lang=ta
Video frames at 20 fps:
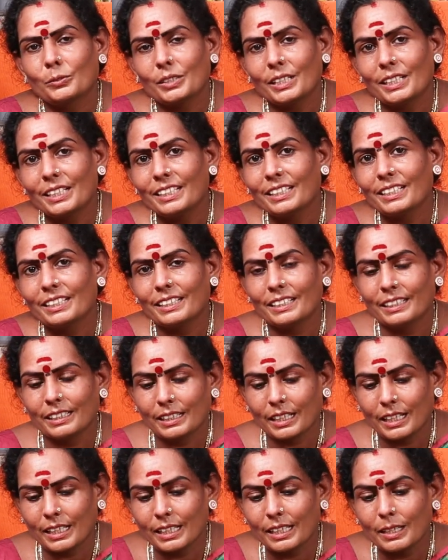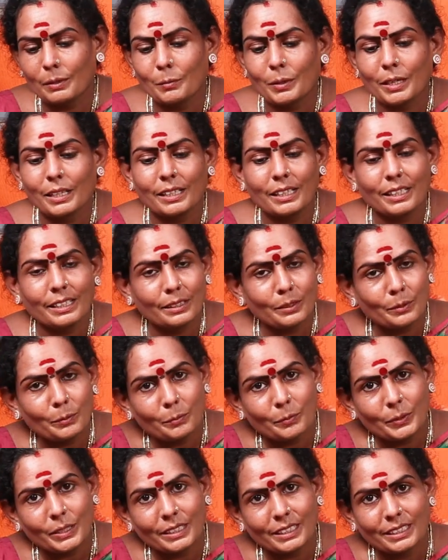உடல் நல்லமாக
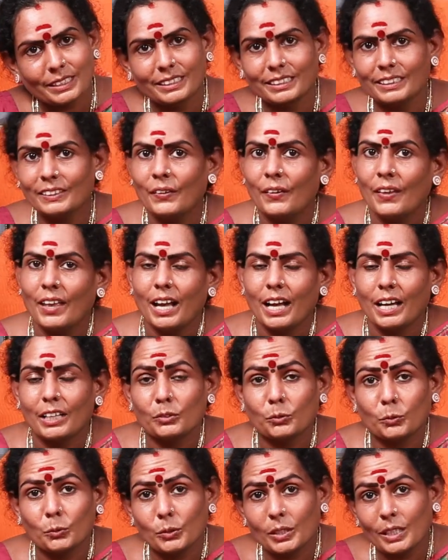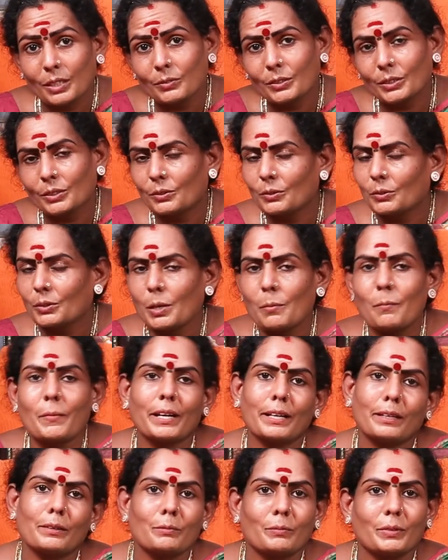இருப்பதற்கு அது உணவு கூட
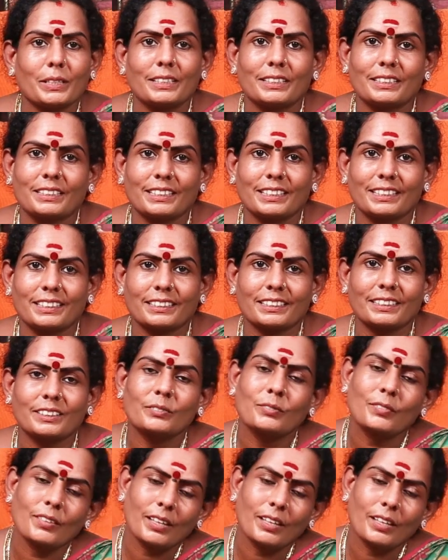பயன்படுத்துகிறாங்க